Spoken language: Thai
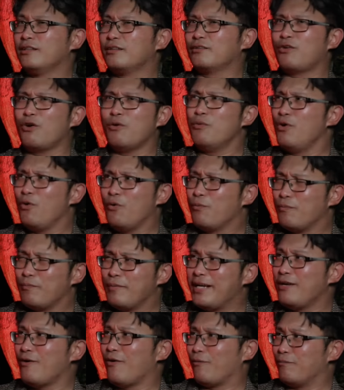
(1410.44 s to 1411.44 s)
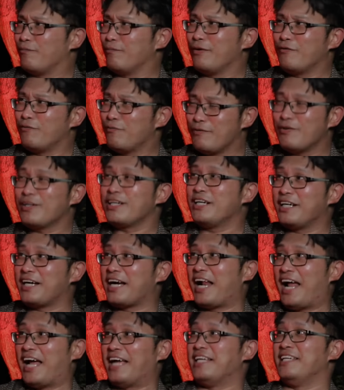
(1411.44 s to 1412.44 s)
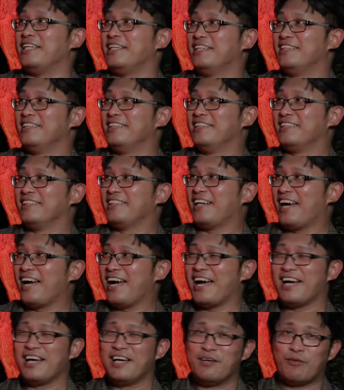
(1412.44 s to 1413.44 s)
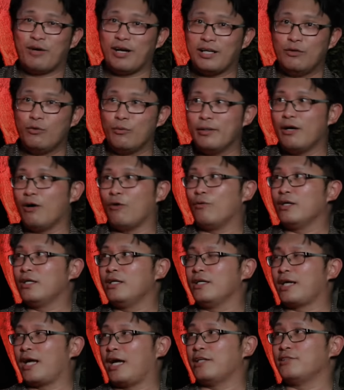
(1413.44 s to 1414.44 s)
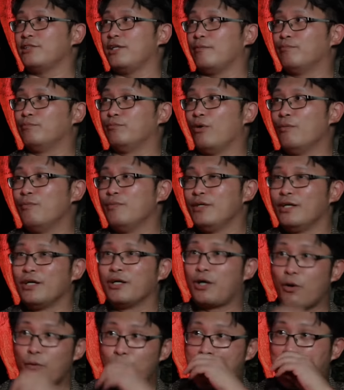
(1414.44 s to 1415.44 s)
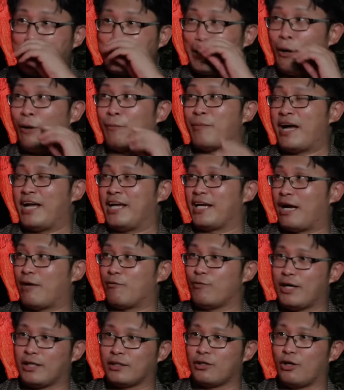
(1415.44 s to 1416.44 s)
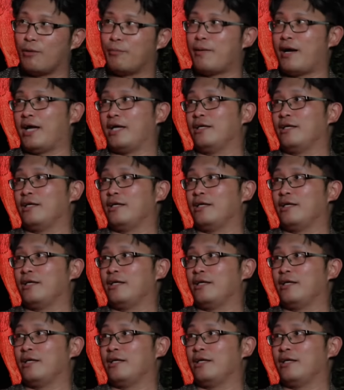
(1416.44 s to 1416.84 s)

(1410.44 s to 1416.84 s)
ก็ดูไม่ออกไมรู้ว่าคือใคร อ่าพอดูไม่ออกว่าคือใครเสร็จปุ๊บ ก็วาดต่อไปครับวาดต่อไป